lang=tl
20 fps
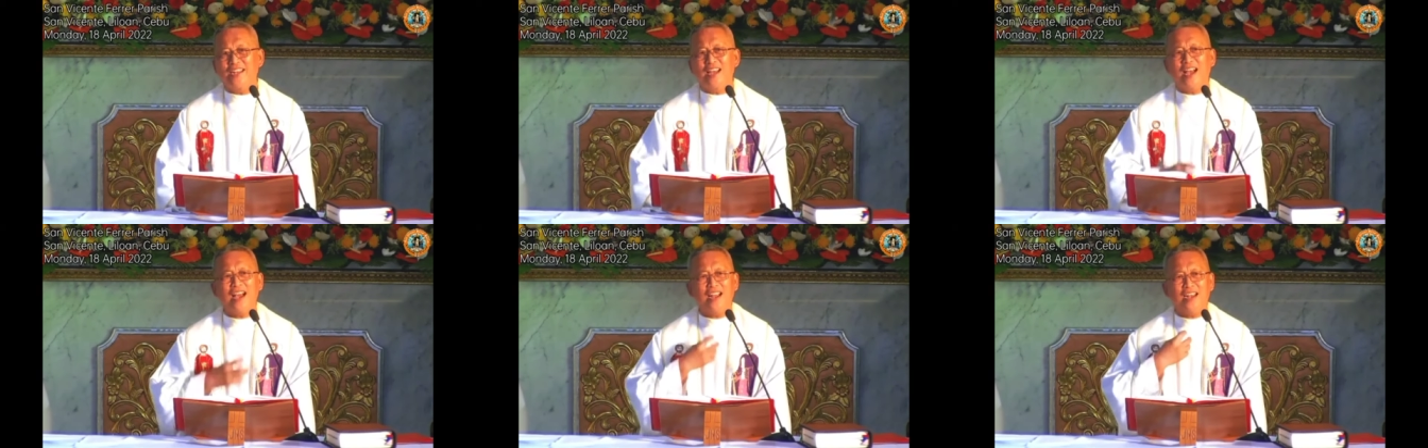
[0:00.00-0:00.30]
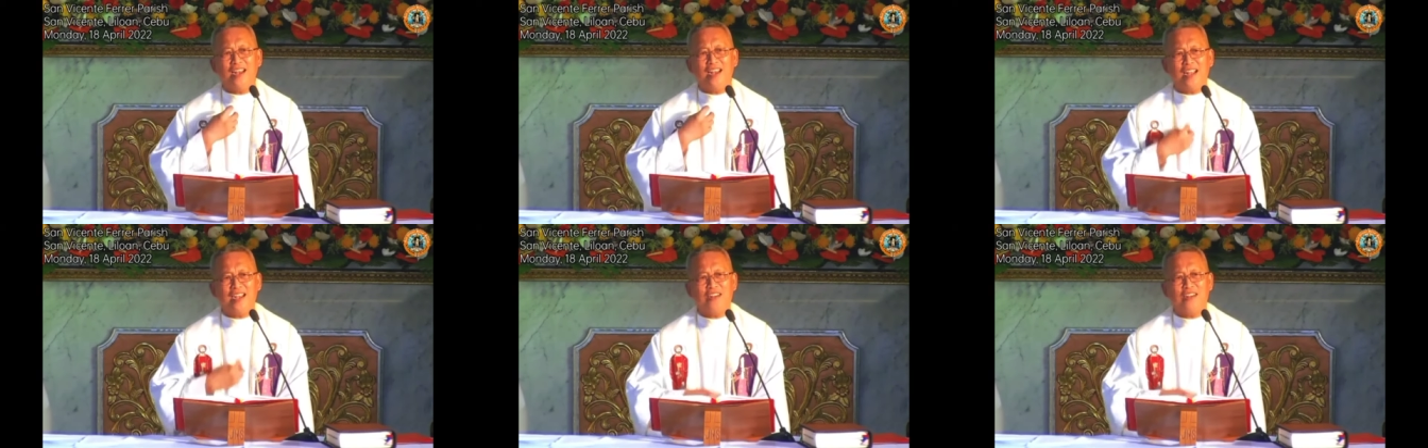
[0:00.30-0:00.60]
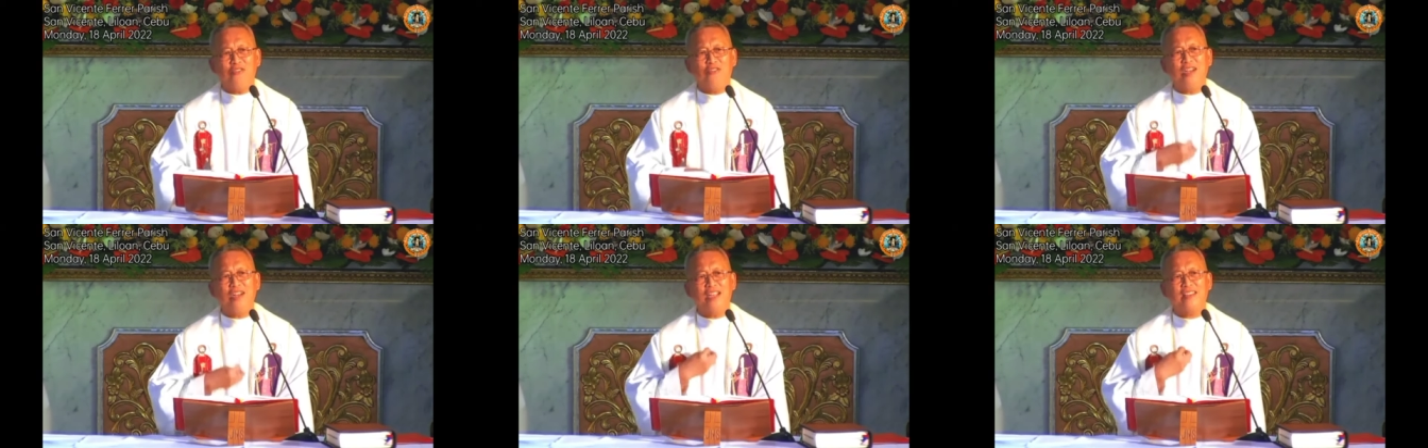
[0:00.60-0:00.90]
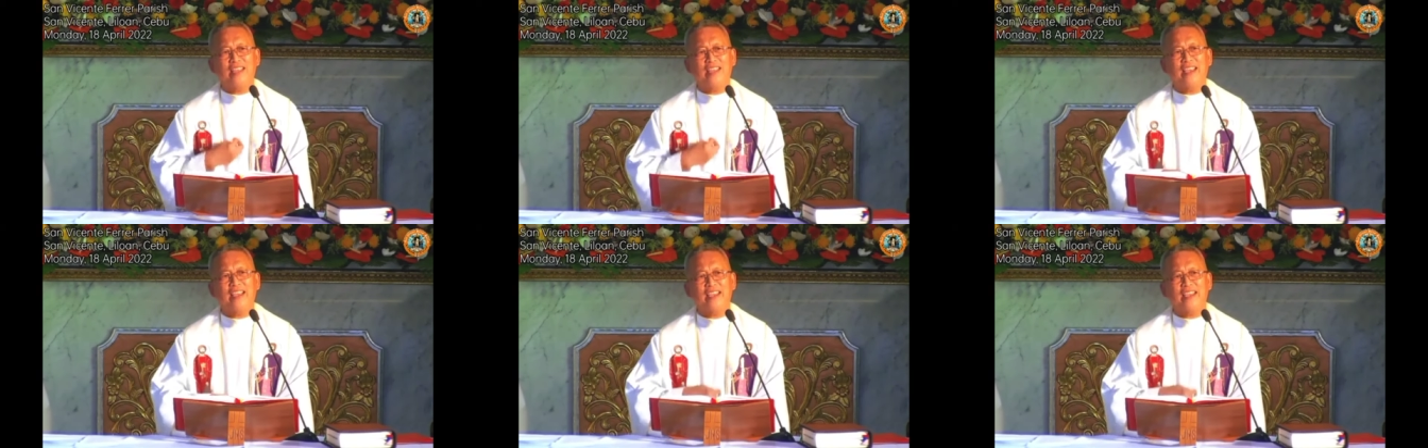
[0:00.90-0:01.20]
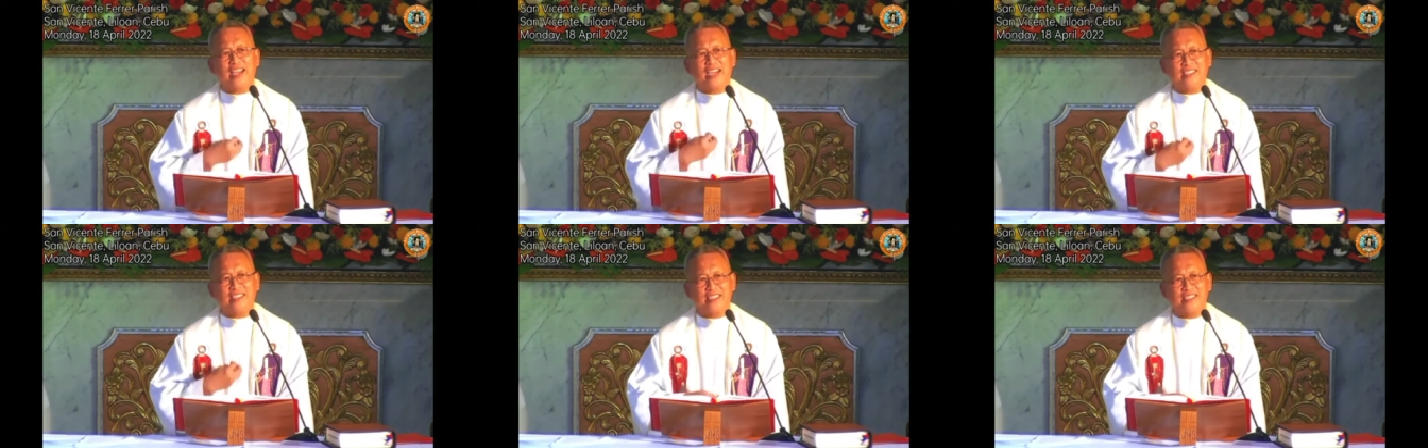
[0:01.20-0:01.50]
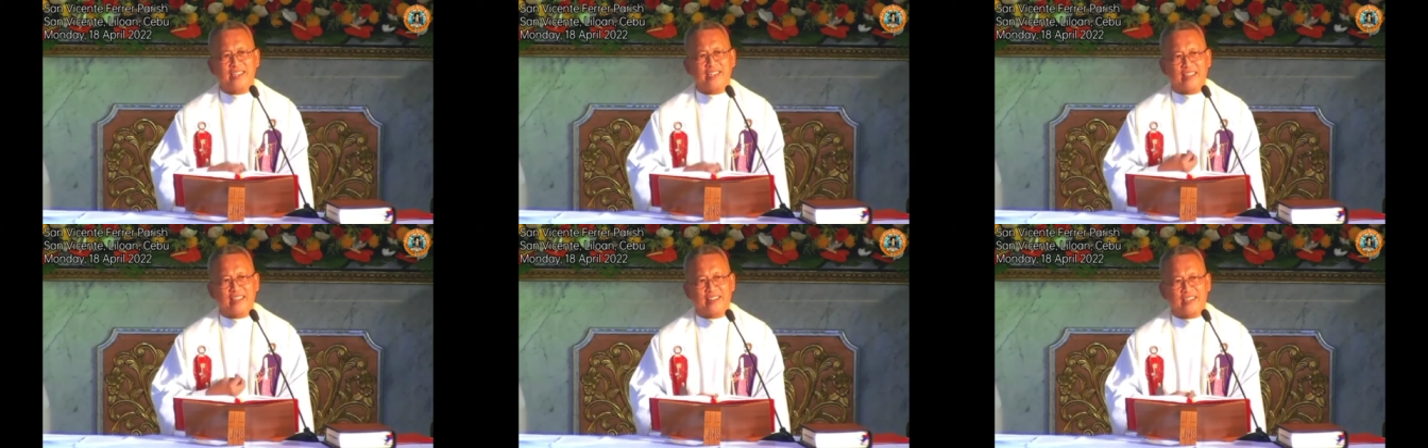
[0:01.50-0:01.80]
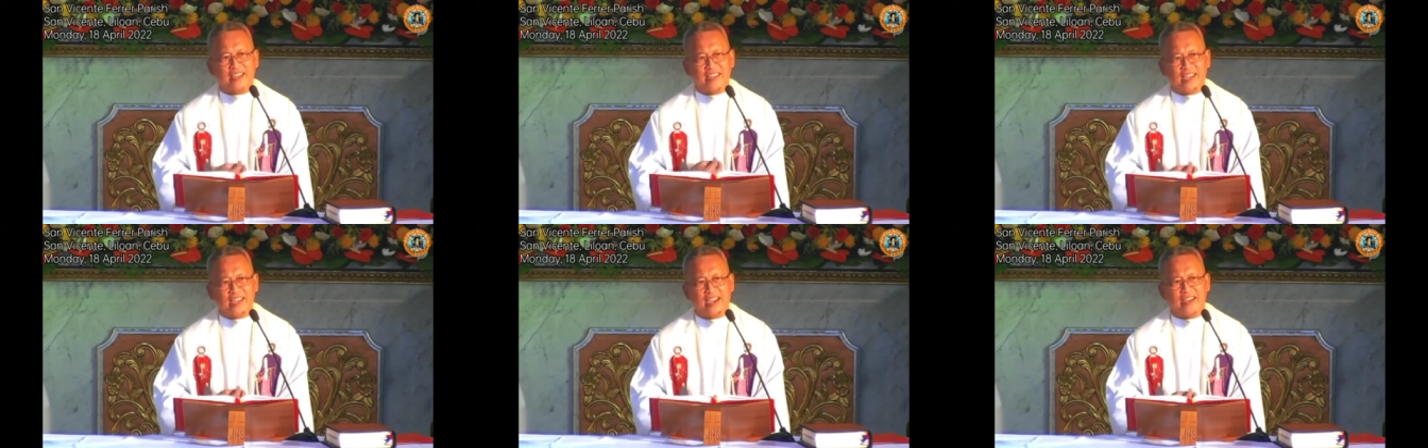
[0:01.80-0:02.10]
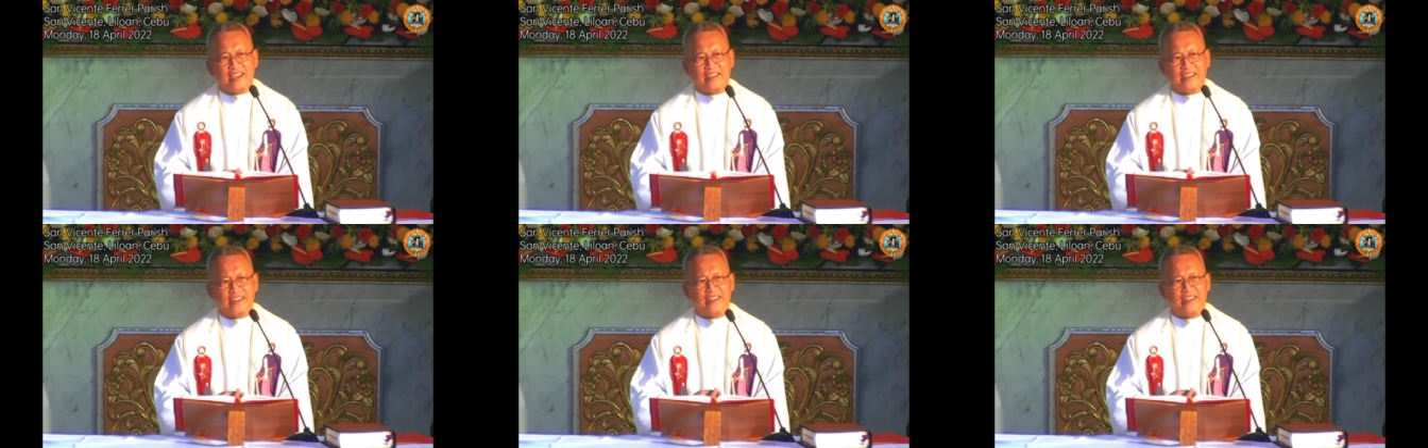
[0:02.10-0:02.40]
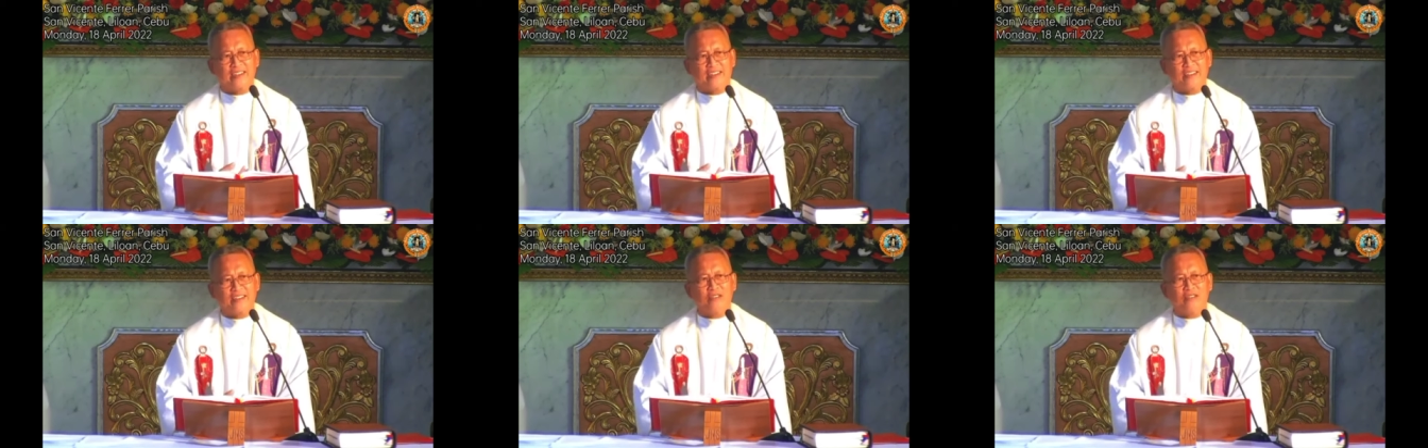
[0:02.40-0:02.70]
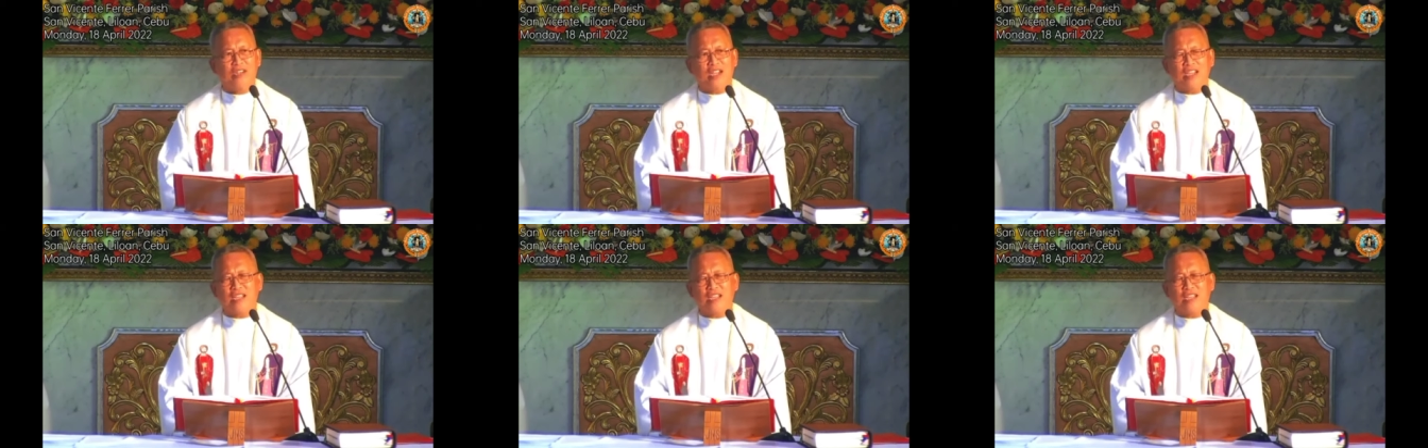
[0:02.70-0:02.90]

lang doon na tay kasinatian,